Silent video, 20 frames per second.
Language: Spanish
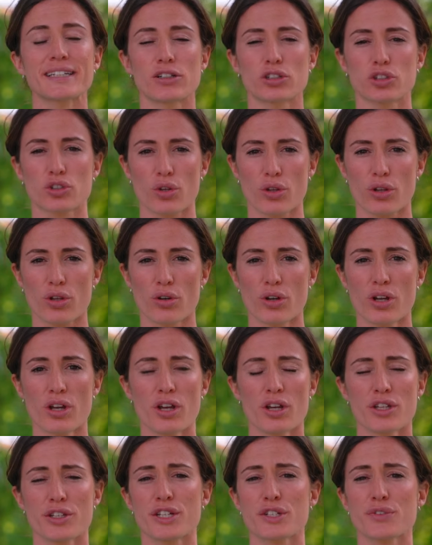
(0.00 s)
el sodio
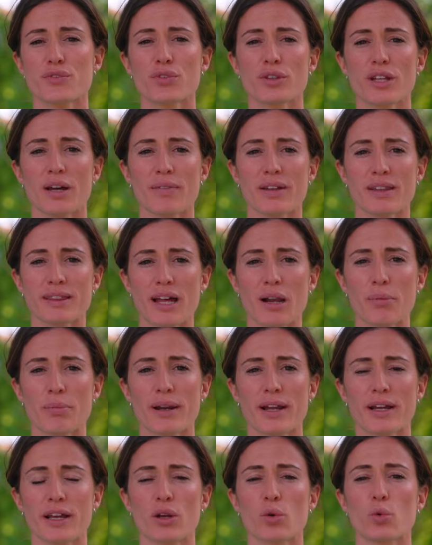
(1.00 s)
y es fundamental
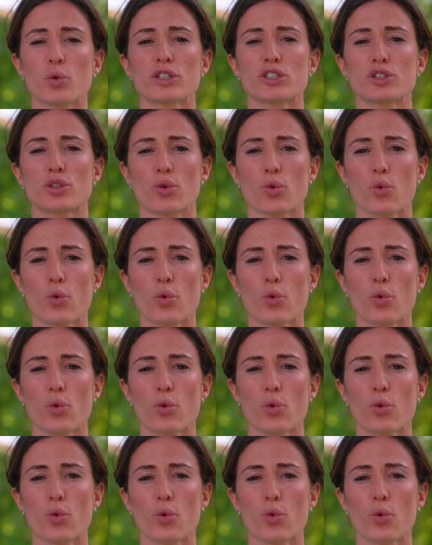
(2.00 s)
para que nuestro